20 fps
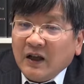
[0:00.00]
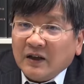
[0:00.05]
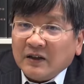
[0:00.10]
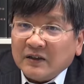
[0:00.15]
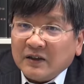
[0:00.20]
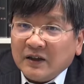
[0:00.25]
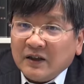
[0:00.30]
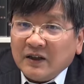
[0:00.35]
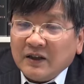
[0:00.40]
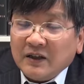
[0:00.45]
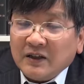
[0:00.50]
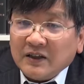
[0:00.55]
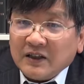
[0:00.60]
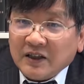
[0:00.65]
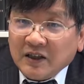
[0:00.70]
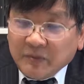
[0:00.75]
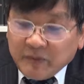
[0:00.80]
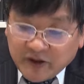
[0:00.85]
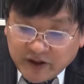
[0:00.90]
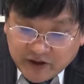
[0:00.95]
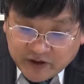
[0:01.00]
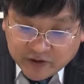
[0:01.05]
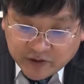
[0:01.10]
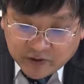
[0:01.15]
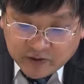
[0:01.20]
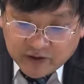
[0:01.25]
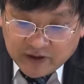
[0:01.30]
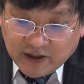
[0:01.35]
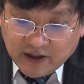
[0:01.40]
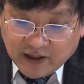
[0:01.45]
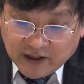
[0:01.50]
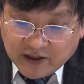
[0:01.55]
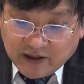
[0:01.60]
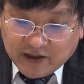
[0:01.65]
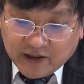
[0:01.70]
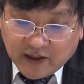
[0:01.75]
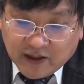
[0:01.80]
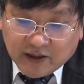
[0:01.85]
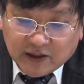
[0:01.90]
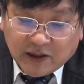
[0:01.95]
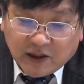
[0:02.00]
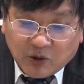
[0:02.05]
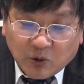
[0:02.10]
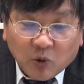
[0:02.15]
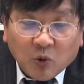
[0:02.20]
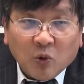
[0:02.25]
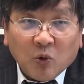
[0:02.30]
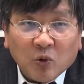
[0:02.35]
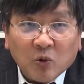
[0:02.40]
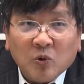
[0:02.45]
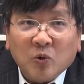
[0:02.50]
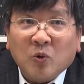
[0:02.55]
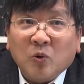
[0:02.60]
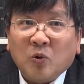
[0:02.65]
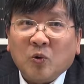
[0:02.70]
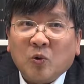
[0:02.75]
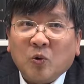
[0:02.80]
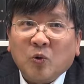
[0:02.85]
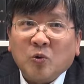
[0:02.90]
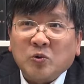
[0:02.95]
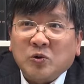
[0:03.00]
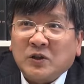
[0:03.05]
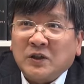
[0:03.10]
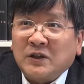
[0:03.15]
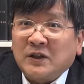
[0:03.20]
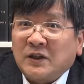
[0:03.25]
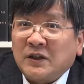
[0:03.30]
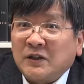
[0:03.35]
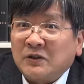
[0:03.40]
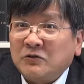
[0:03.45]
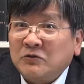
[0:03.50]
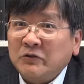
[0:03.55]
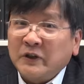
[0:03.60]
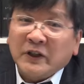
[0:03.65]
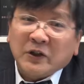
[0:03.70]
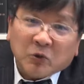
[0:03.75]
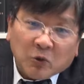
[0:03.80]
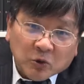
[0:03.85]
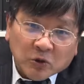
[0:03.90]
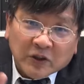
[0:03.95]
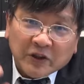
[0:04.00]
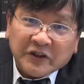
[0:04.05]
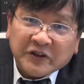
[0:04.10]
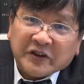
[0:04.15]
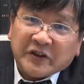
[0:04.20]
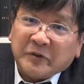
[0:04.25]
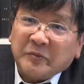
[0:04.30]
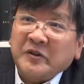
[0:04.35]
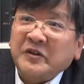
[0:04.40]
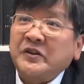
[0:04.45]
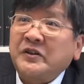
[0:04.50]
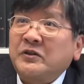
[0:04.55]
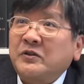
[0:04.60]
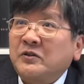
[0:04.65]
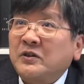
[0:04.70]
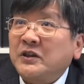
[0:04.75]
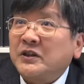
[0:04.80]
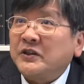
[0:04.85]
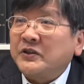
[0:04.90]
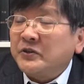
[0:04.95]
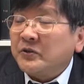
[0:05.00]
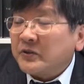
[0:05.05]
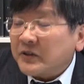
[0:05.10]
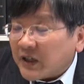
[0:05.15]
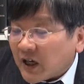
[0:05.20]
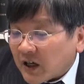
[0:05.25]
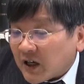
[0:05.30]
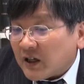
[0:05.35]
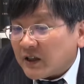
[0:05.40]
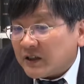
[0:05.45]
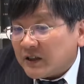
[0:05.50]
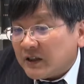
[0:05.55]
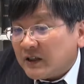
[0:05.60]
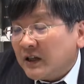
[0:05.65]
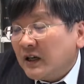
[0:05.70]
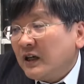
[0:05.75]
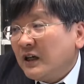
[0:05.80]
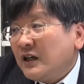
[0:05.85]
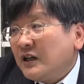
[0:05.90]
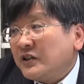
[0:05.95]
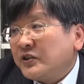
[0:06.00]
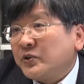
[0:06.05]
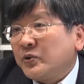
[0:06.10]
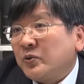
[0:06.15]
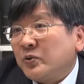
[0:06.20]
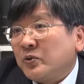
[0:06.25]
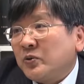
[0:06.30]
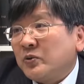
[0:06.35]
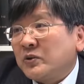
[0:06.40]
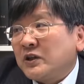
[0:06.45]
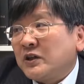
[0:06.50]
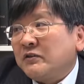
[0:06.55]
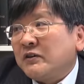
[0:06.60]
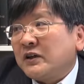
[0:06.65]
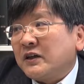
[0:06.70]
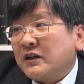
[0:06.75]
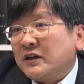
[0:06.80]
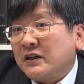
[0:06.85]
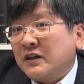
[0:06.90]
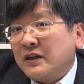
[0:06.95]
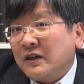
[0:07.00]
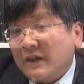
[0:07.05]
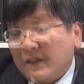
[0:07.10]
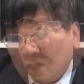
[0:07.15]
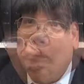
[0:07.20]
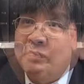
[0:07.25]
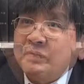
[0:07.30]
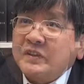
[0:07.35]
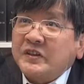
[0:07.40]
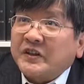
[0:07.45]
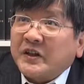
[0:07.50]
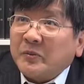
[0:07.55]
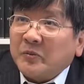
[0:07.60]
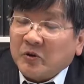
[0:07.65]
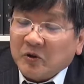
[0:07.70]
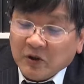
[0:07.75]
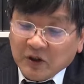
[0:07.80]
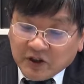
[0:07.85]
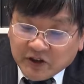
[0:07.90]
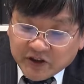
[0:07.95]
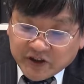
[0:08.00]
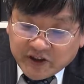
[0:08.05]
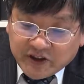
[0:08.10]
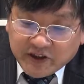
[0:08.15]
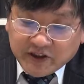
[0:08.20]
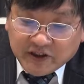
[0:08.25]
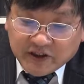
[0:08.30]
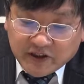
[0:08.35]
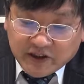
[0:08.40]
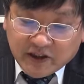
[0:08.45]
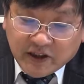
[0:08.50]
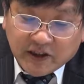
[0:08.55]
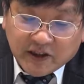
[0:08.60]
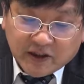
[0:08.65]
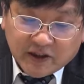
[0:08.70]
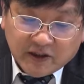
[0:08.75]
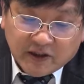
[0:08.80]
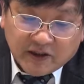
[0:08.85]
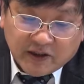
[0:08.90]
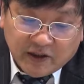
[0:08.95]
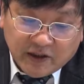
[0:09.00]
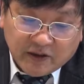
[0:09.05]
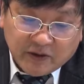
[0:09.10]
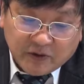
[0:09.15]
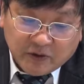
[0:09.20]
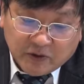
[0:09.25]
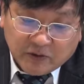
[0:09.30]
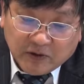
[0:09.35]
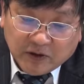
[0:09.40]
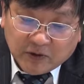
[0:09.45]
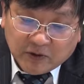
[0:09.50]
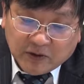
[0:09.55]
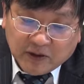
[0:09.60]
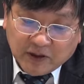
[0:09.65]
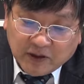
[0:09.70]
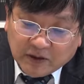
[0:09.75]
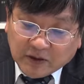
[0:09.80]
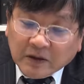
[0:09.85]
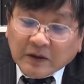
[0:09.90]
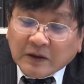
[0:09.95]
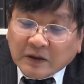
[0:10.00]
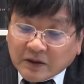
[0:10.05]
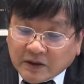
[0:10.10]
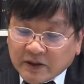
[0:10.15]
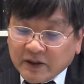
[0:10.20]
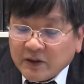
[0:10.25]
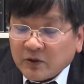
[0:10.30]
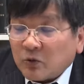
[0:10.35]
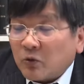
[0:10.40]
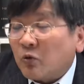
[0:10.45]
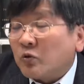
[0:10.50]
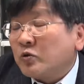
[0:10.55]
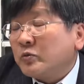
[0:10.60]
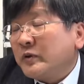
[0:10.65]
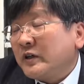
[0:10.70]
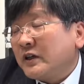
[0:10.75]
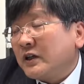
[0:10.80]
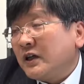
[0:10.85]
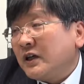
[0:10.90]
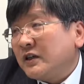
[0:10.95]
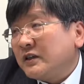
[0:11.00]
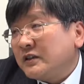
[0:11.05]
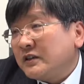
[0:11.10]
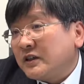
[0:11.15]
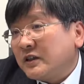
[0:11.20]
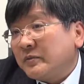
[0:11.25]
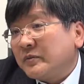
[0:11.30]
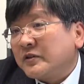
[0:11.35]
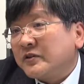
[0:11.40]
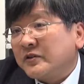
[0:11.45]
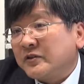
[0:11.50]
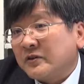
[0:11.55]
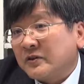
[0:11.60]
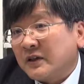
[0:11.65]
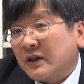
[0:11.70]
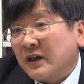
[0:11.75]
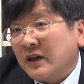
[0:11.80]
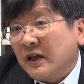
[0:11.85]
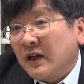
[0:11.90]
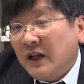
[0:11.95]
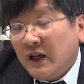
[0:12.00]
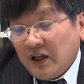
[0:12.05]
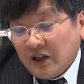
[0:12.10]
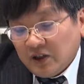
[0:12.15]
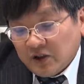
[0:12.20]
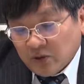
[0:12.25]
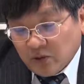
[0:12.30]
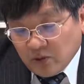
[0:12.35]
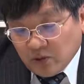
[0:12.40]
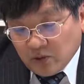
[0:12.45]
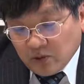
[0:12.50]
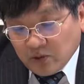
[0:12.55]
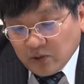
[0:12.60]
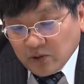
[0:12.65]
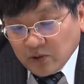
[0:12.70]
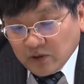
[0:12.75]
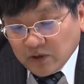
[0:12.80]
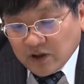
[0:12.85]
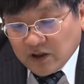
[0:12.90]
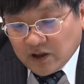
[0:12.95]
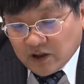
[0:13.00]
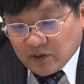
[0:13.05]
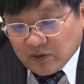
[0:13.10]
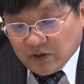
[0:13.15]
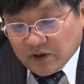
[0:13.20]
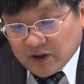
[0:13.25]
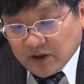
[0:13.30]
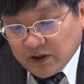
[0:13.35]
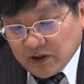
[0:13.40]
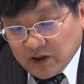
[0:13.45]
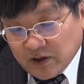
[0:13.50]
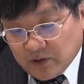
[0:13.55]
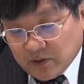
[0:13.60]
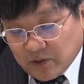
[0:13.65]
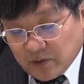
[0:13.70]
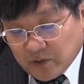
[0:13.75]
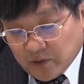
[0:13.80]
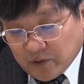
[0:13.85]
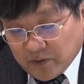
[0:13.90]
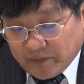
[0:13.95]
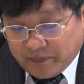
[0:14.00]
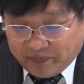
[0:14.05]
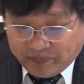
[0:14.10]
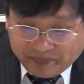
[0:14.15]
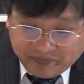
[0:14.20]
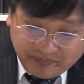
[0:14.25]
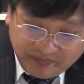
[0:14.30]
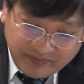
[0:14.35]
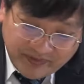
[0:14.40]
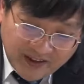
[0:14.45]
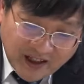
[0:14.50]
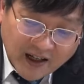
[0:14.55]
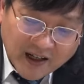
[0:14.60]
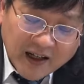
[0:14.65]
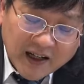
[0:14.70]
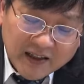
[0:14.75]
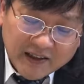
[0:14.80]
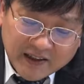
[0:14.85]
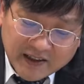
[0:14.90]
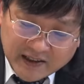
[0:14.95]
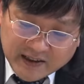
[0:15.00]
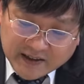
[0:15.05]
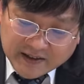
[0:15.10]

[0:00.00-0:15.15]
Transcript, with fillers: で異民族でありながら王号王っていうのは上に皇帝しかいませんので非常に高い称号なわけでしかも真偽っていうのはこれ魏の国名が入っていますので黄金の中でもかなりこう高い